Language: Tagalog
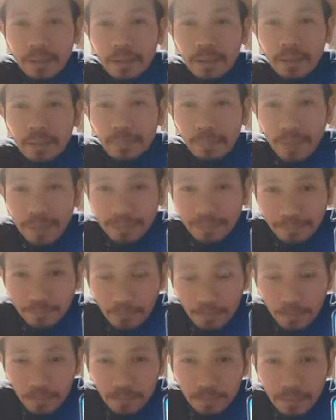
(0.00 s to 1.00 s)
uh,
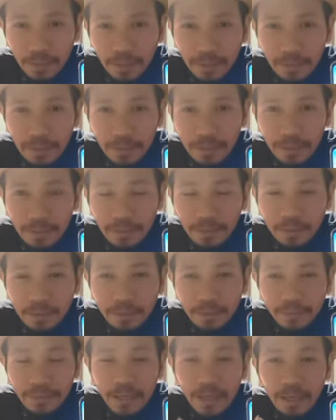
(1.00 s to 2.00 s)
platform na
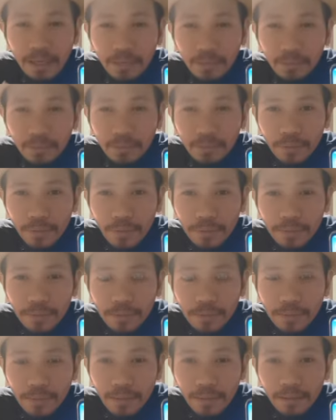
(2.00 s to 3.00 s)
ginalaro ko
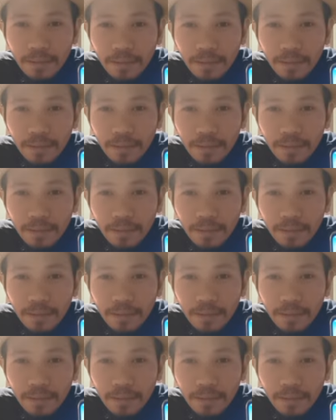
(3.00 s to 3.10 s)
is